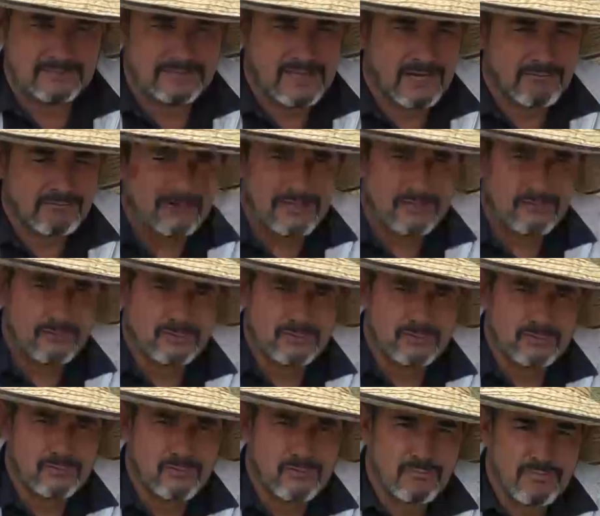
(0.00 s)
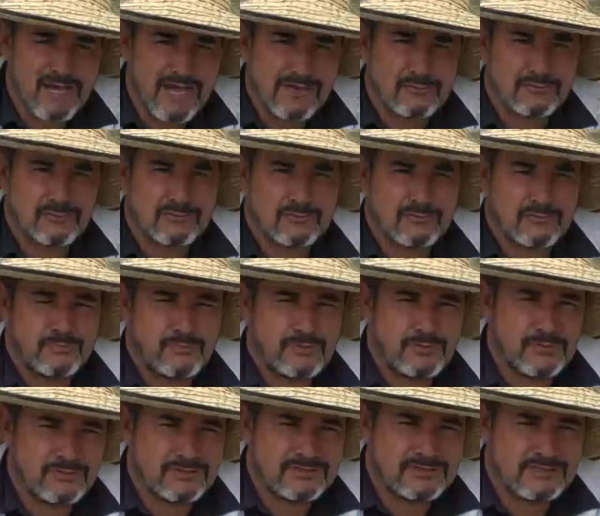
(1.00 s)
un agua de consumo humano, yo no
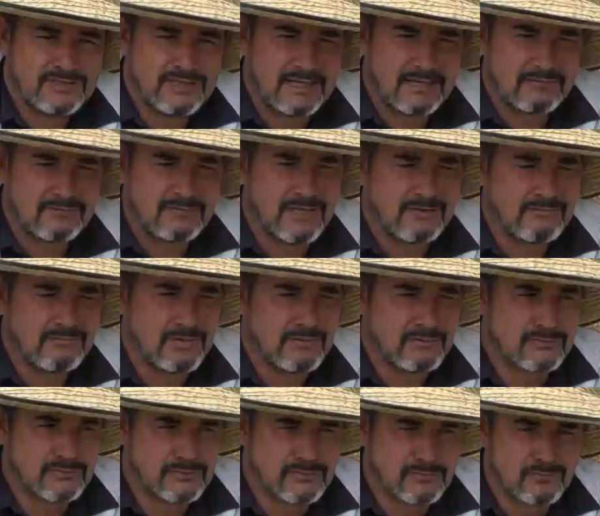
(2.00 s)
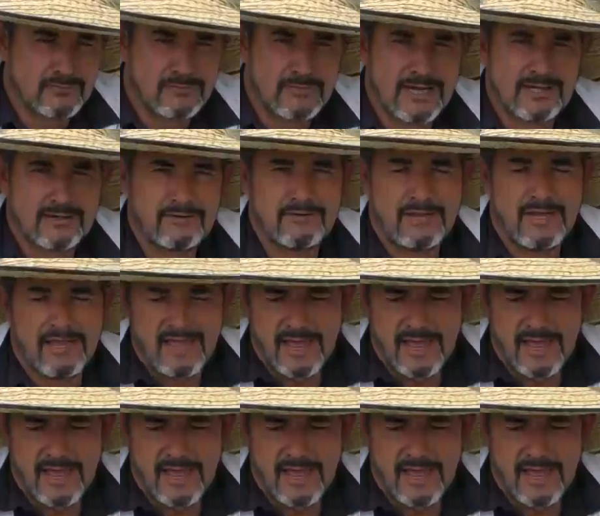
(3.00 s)
puedo destinar un agua de consumo humano